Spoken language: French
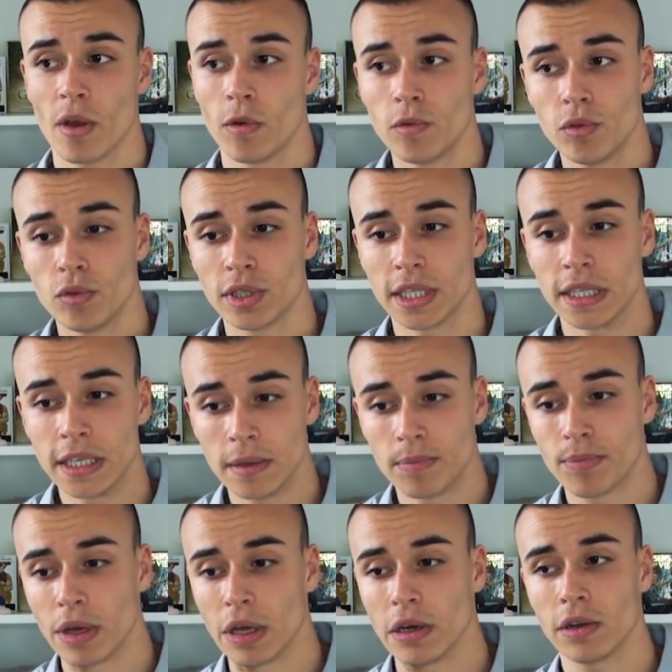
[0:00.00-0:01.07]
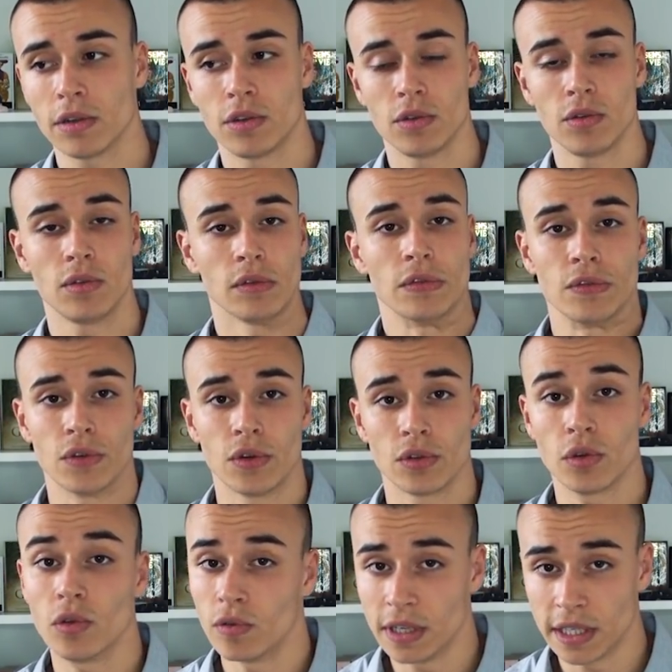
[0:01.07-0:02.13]
vous ayez peur de vous
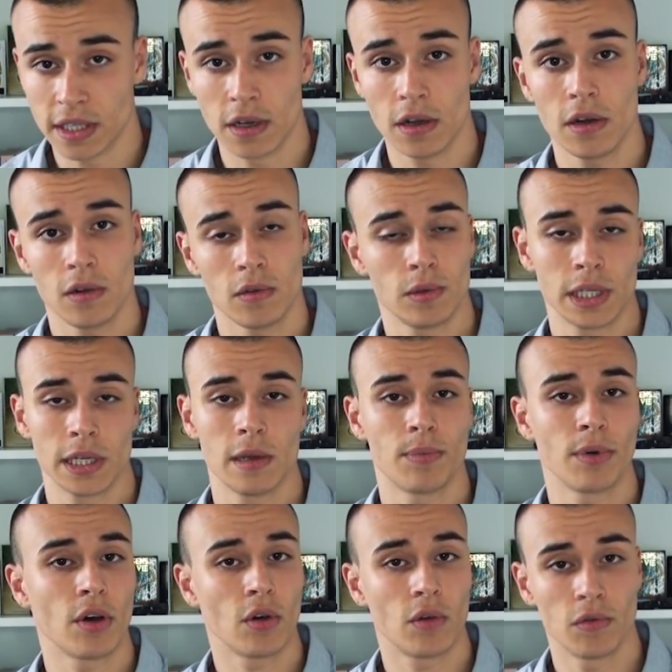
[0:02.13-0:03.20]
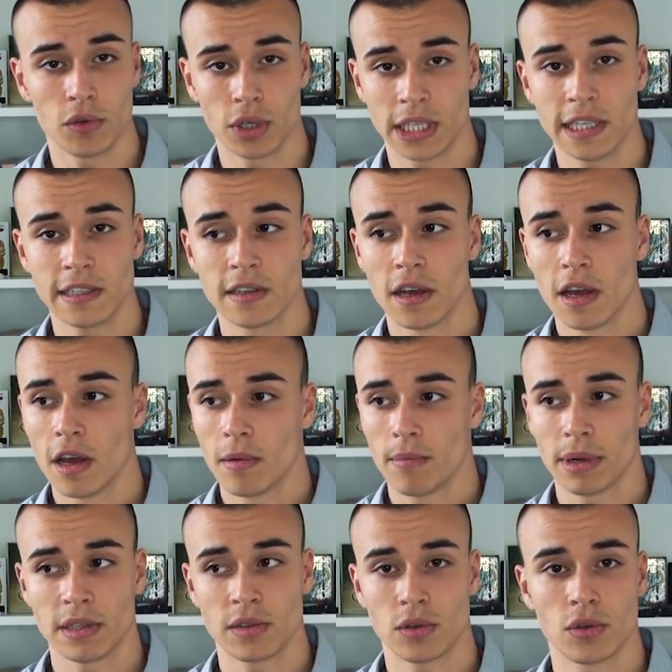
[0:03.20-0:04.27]
retrouver seul, vous ayez peur qu'on vous quitte
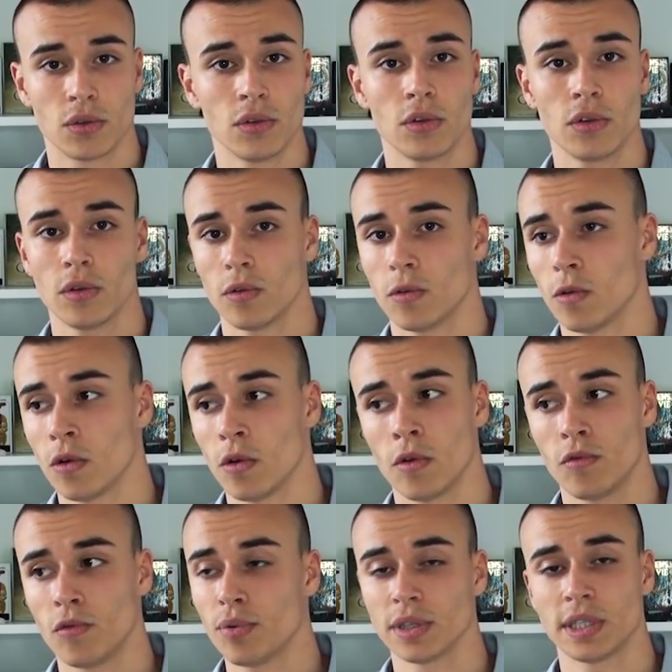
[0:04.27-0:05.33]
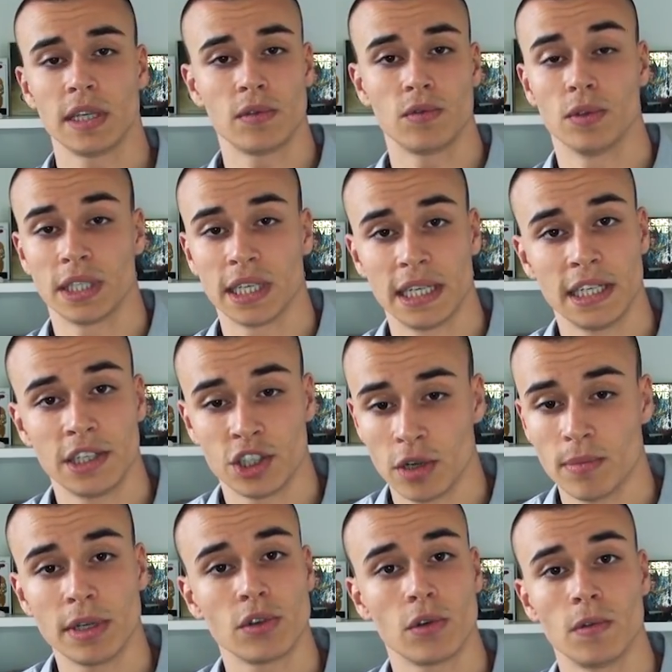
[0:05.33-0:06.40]
parce que euh, vous pensez que vous allez
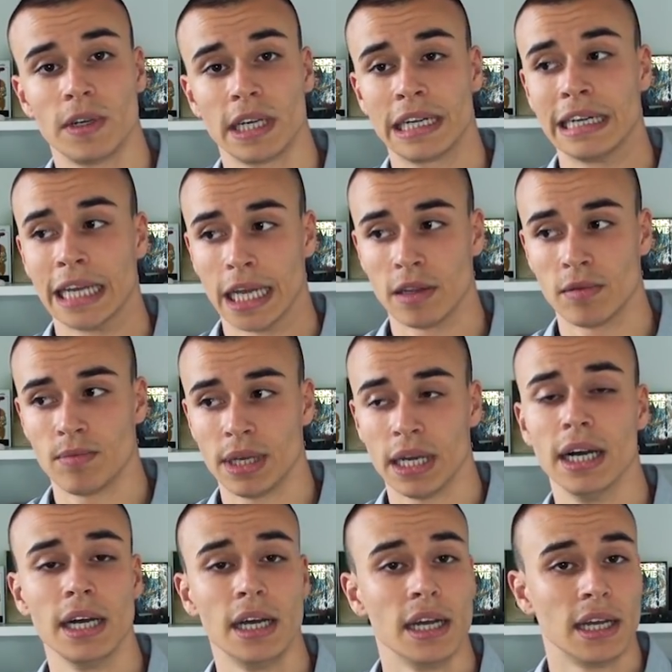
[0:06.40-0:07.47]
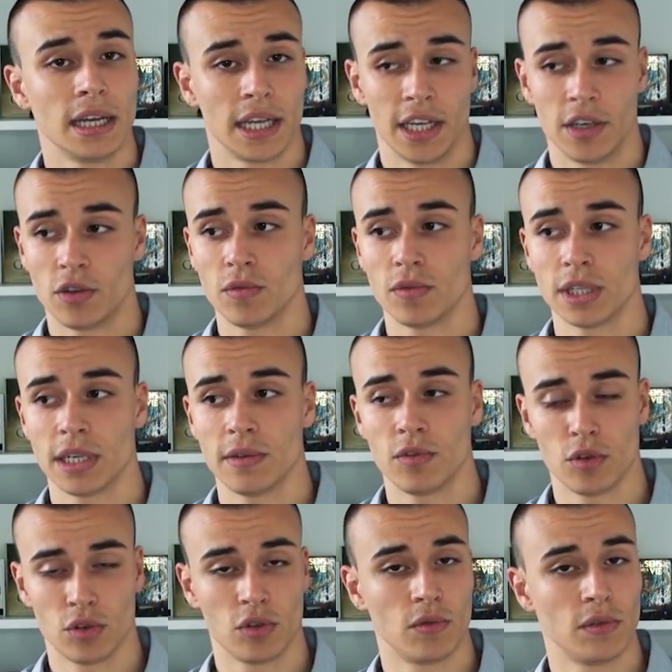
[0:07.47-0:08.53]
jamais trouver quelqu'un de bien et que vous allez vous
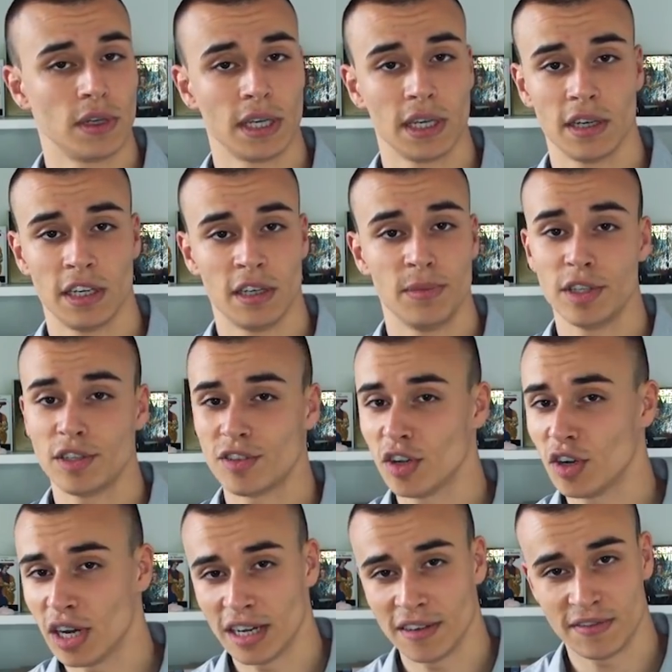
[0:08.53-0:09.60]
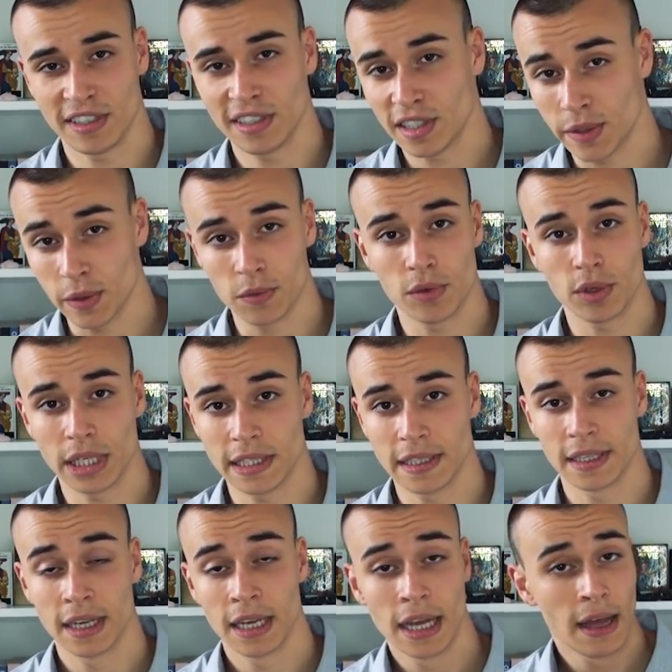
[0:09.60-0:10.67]
retrouver limite seul à vie si on vous
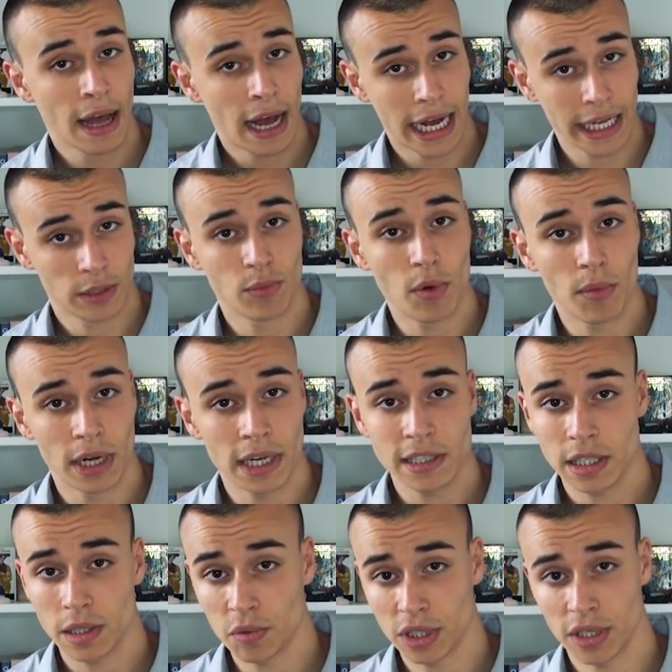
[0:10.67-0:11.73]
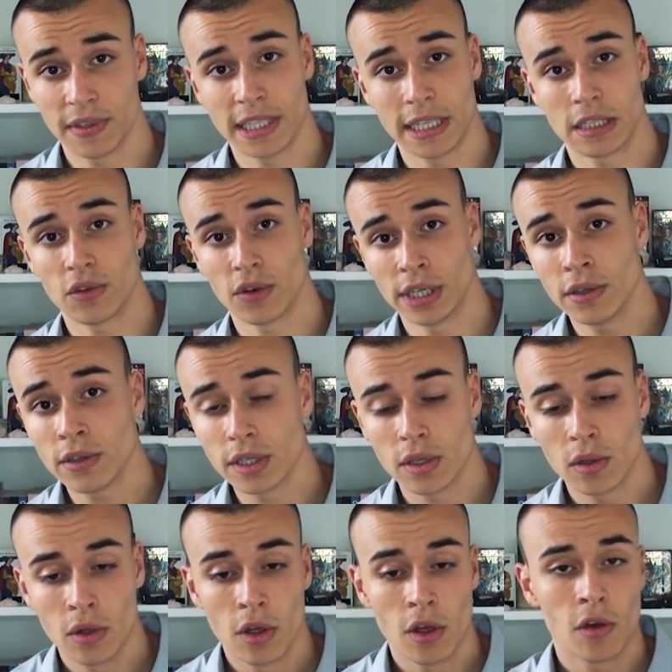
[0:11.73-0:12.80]
quitte. À ce moment-là, si vous avez cette croyance,
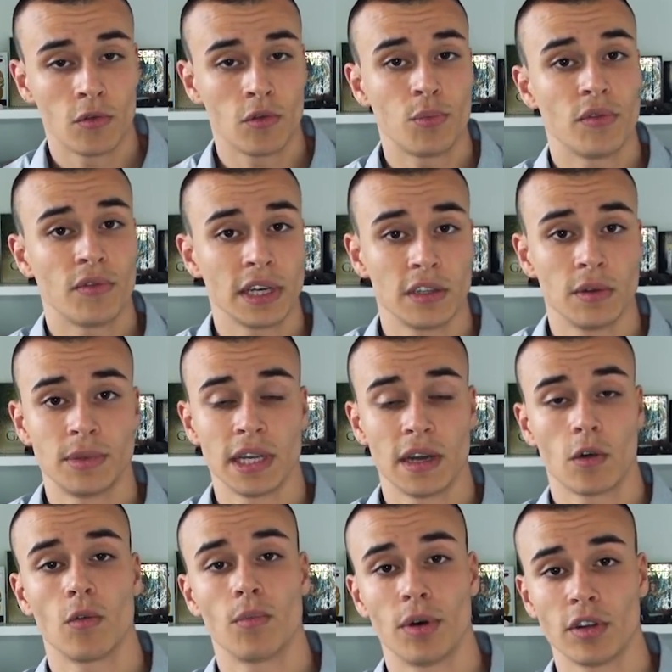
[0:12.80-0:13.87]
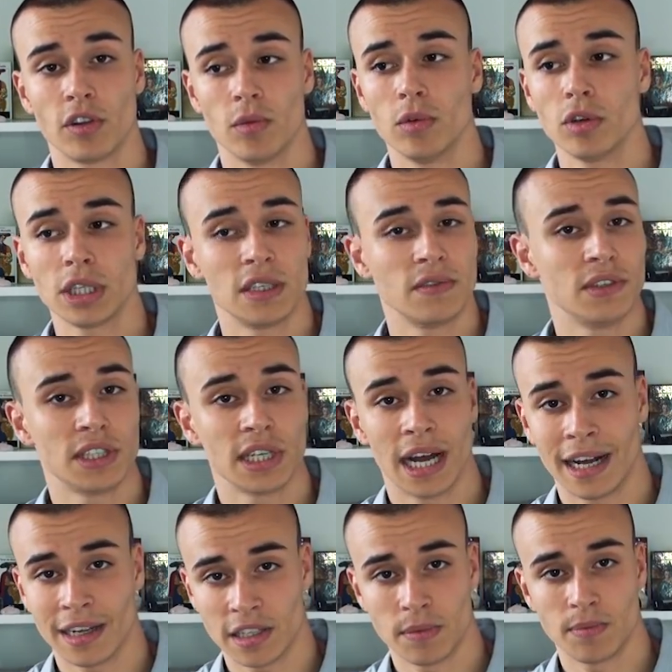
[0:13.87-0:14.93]
vous pouvez adopter un comportement qui vise à
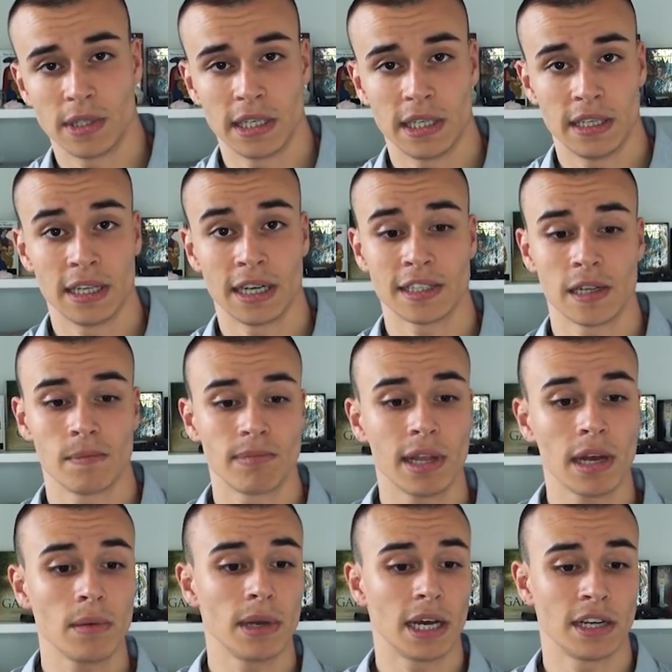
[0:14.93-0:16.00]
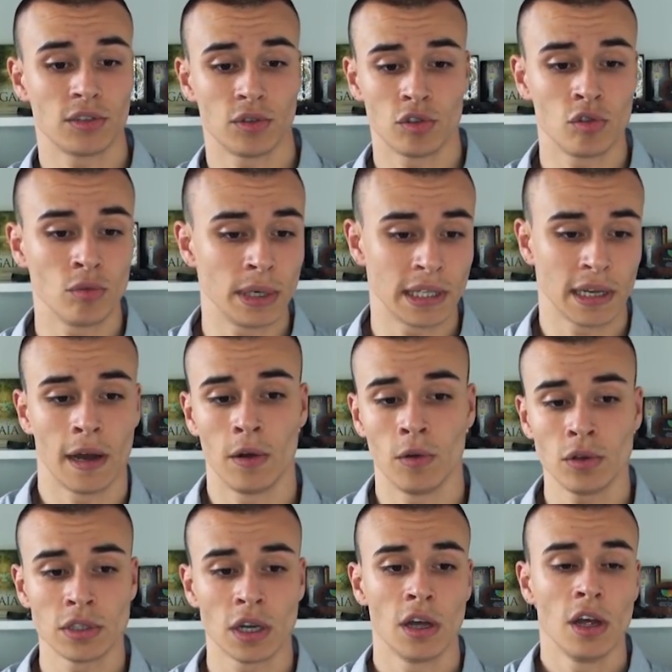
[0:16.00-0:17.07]
accepter l'inacceptable, à se soumettre à
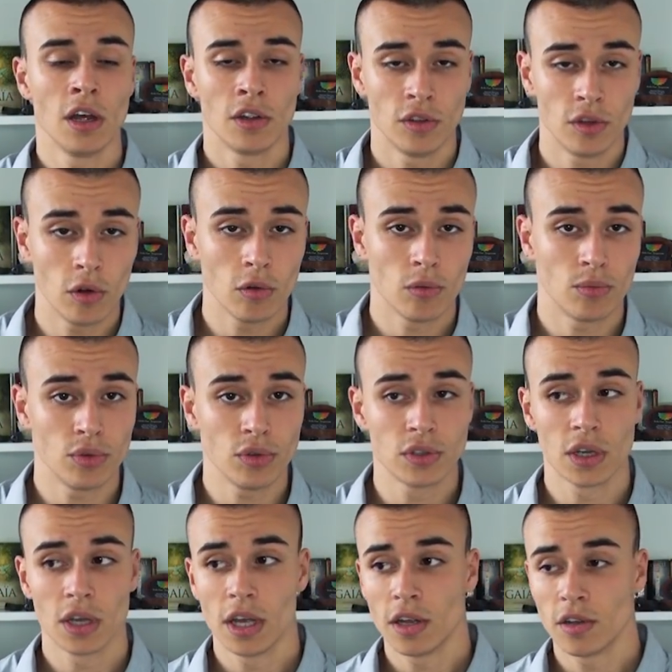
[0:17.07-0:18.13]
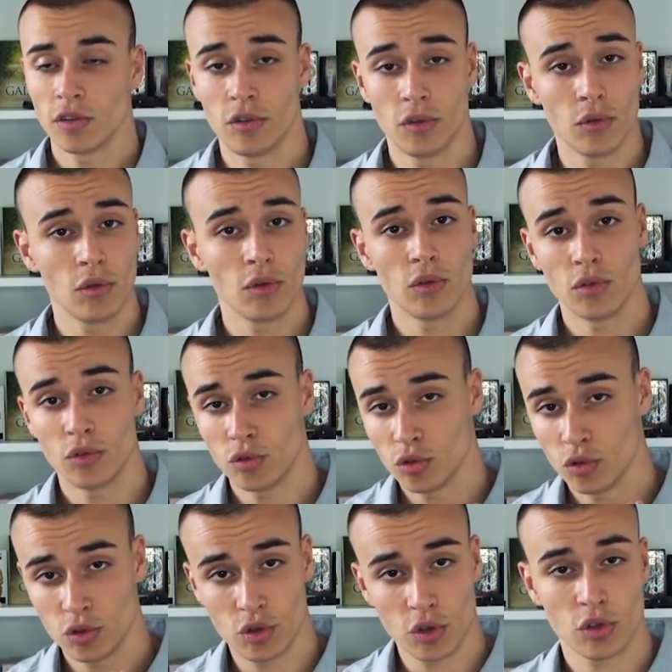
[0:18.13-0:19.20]
l'autre, dans le but de
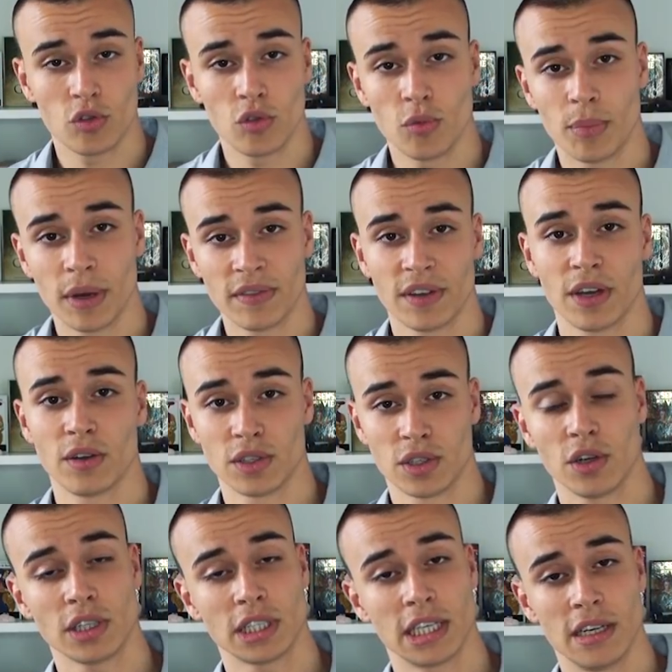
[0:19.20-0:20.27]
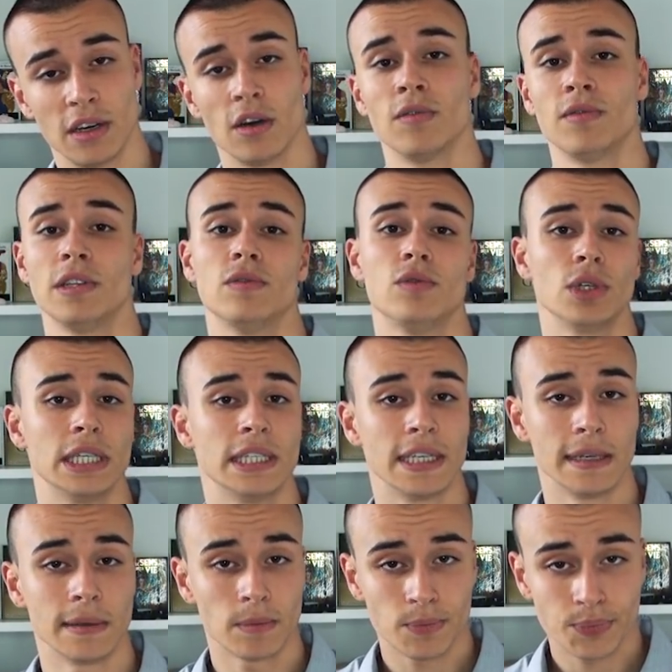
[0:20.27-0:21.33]
ne surtout pas faire en sorte qu'il ait envie de vous quitter.